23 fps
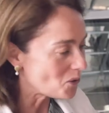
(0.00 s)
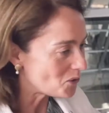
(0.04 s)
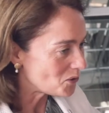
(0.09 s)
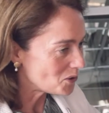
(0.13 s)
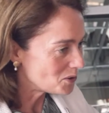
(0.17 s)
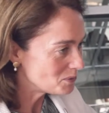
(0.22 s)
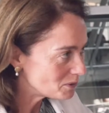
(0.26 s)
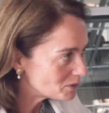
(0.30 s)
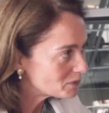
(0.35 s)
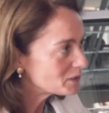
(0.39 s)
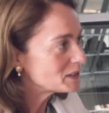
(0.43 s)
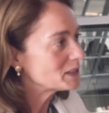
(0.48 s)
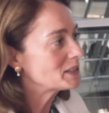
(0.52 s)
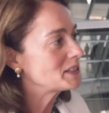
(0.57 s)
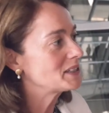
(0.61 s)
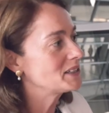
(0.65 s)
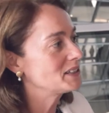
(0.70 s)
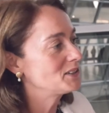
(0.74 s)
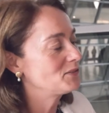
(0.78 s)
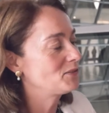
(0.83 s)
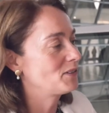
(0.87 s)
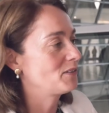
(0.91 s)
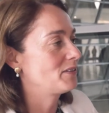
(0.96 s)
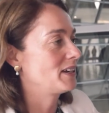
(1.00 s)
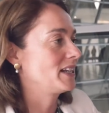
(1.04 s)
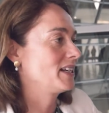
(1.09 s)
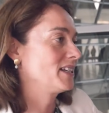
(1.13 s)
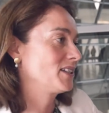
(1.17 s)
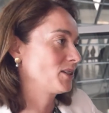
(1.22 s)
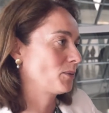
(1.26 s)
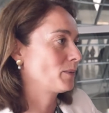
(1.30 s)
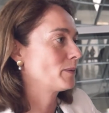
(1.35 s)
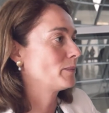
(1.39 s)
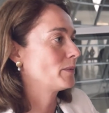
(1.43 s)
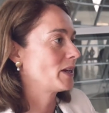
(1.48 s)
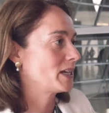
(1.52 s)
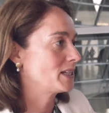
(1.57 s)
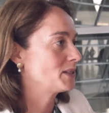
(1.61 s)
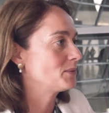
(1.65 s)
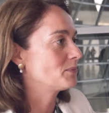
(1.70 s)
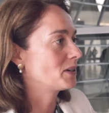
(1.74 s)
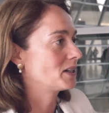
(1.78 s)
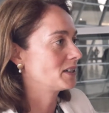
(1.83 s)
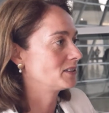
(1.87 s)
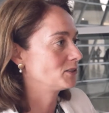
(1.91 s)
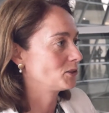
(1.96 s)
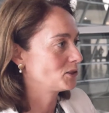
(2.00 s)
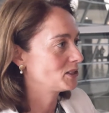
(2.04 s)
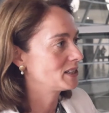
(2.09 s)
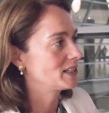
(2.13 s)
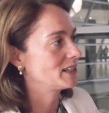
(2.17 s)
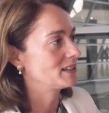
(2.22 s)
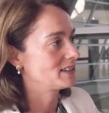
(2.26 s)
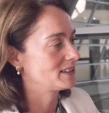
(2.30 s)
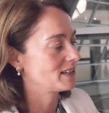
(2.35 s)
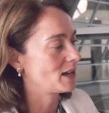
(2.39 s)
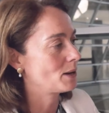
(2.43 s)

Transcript: Unbefristet, wir werden das auch beim nächsten Mal durchsetzen.